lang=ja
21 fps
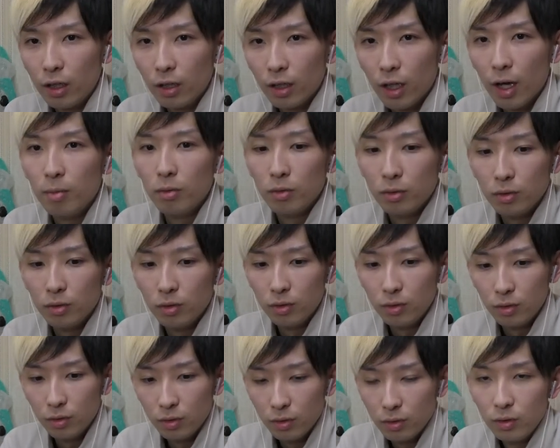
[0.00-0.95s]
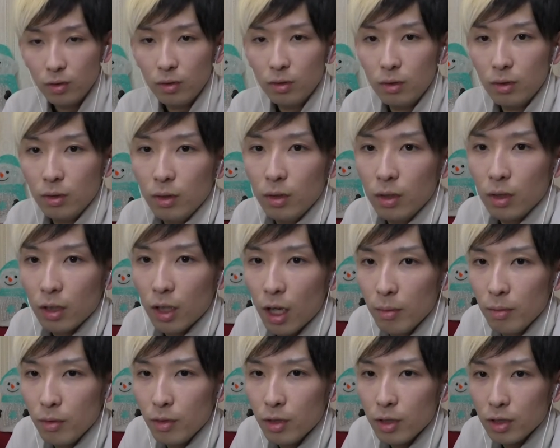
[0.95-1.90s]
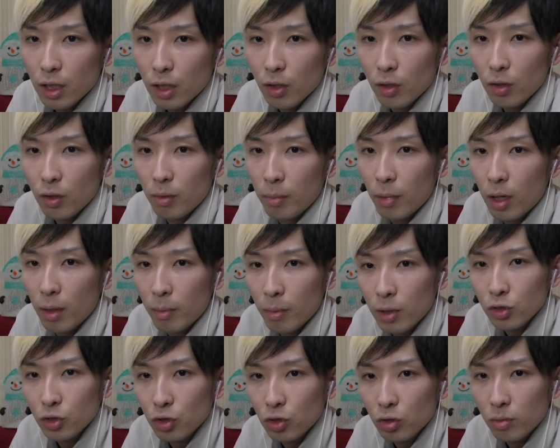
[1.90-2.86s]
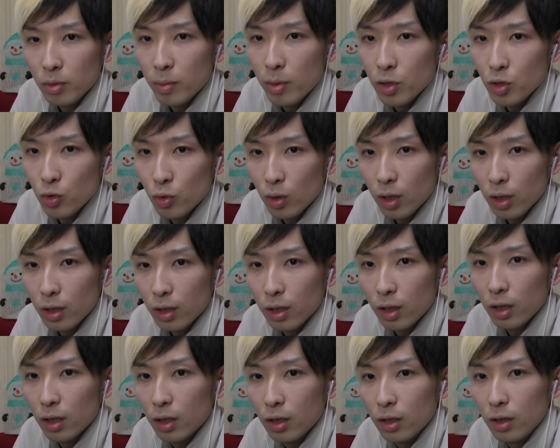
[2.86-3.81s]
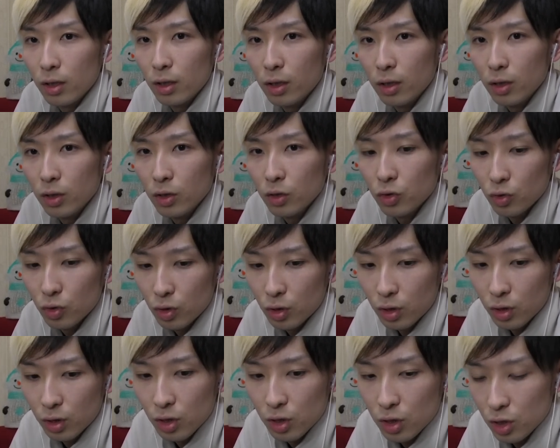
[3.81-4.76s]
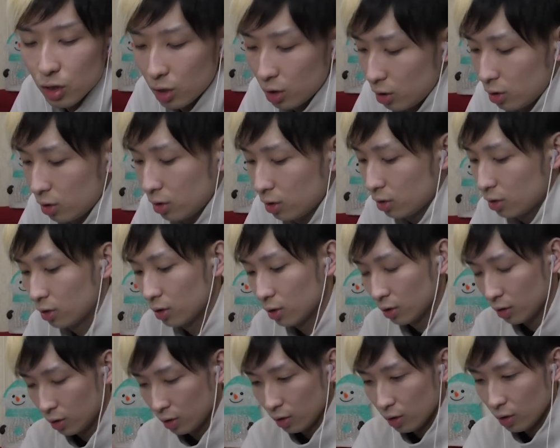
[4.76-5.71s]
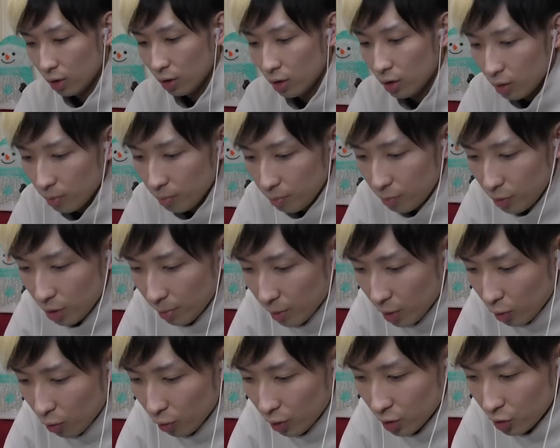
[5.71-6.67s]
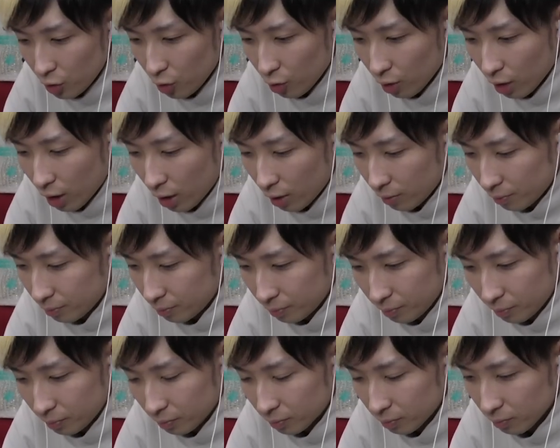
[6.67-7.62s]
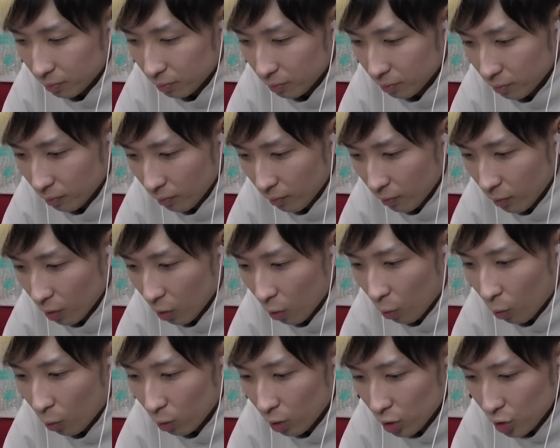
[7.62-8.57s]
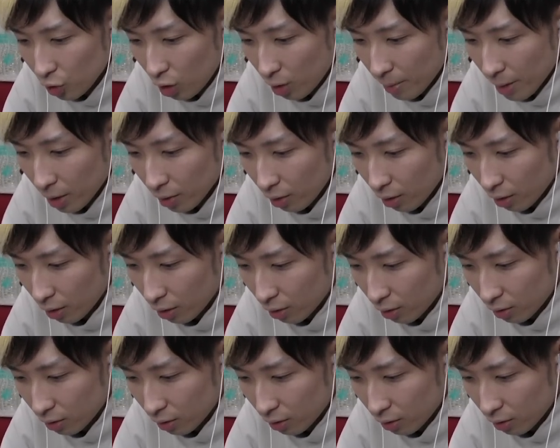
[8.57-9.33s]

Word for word: 多分ですけど。ちょっと見ましょうか、一回。ちょっと一回した。むにゃむにゃ、交代するのか？交代してくれ、バク。